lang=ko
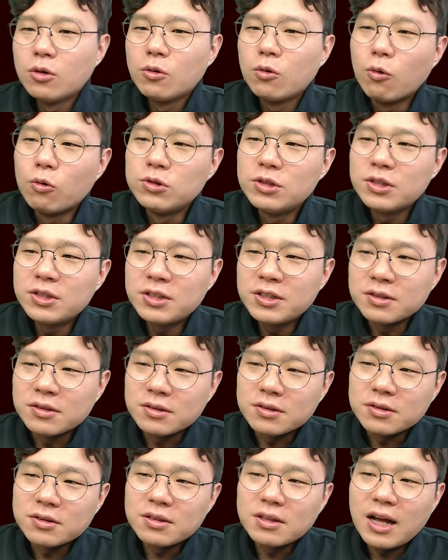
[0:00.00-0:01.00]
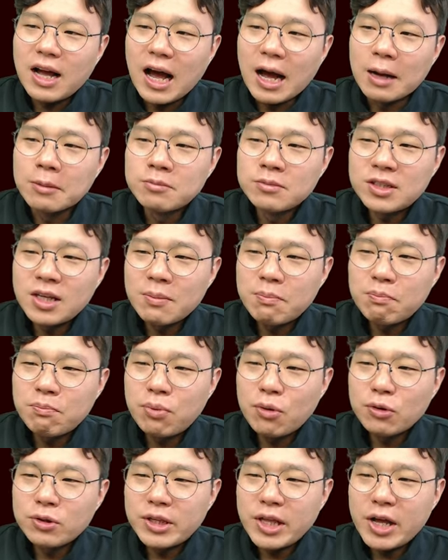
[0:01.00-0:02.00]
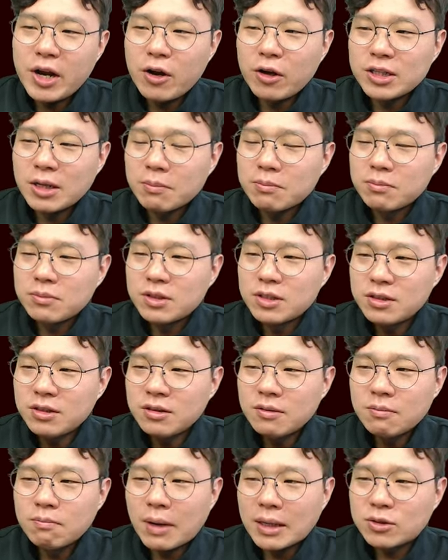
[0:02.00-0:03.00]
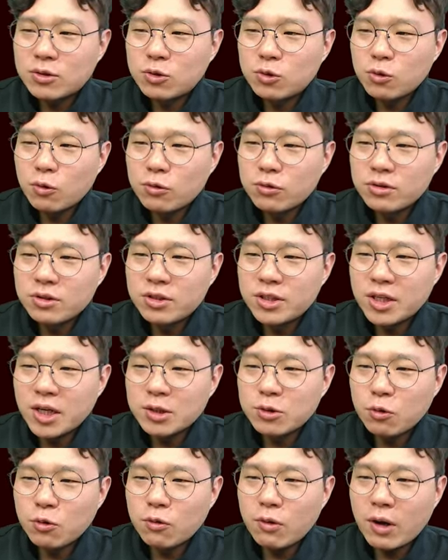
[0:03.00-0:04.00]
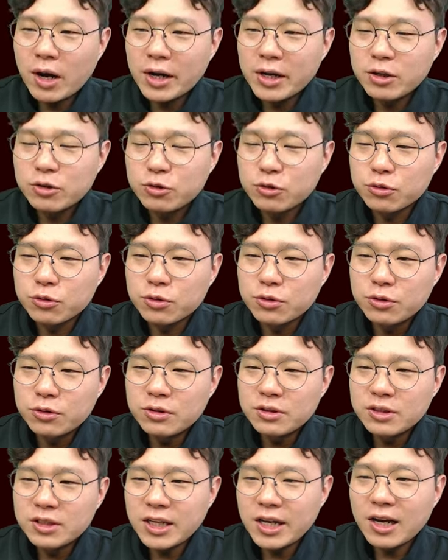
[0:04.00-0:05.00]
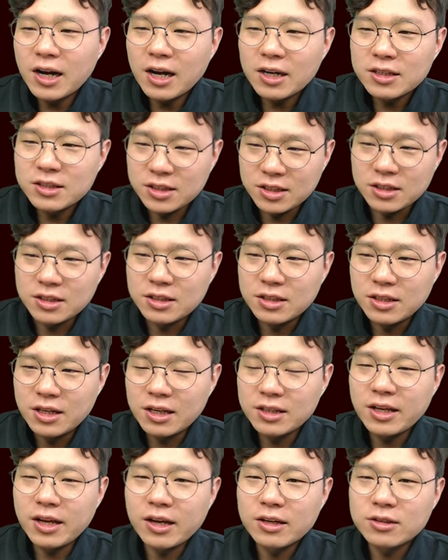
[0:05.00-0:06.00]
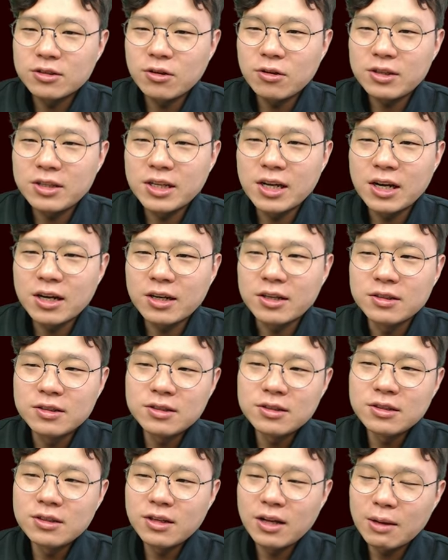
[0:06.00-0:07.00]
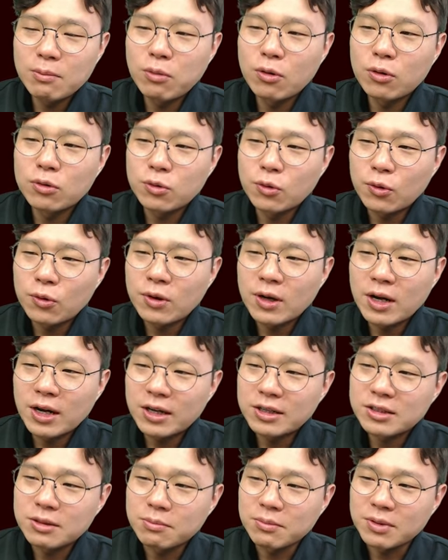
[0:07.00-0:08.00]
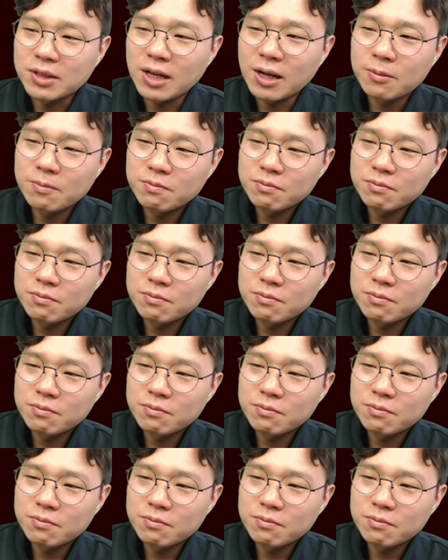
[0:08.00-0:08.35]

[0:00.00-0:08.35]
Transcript: 오늘은 암세포 때려잡는 맛 좋은 채소 과일 주스 세가지에 대해서 이야기를 해보도록 하겠습니다.